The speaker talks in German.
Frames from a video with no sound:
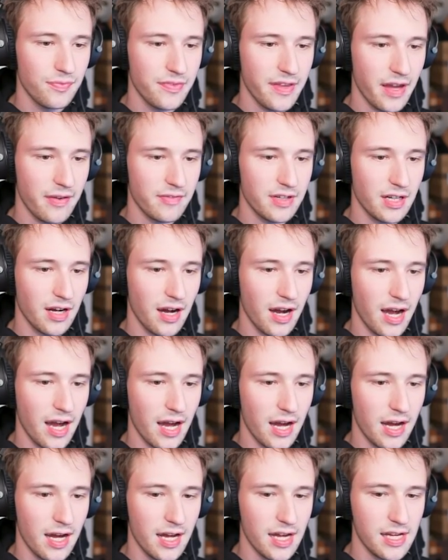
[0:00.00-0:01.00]
Dann wieder
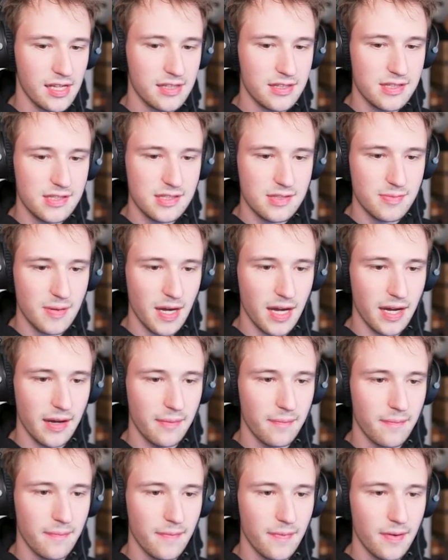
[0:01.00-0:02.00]
eins,
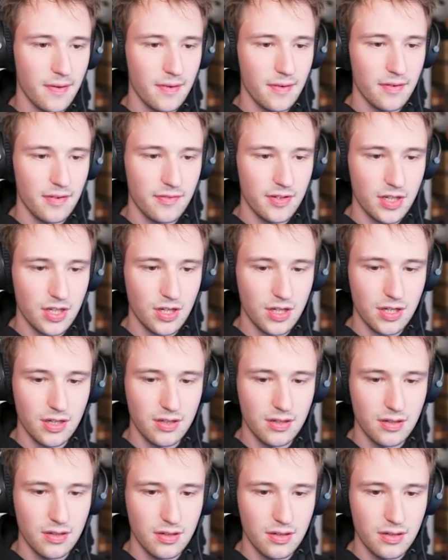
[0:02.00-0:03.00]
zwei. Wir
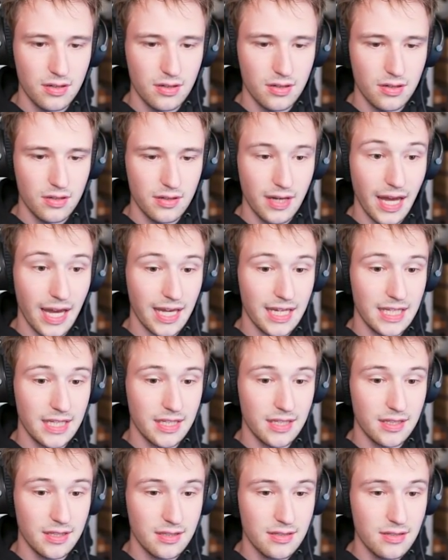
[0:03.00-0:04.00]
können nach
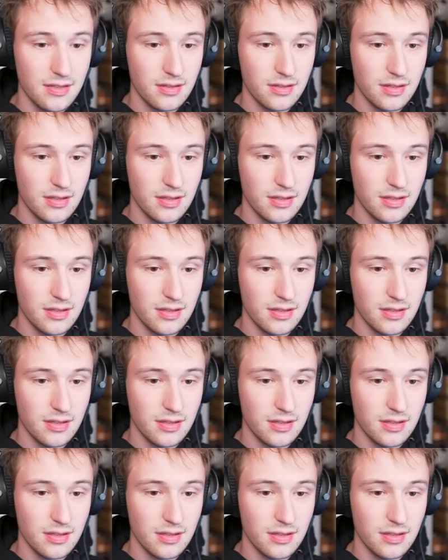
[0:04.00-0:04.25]
hinten.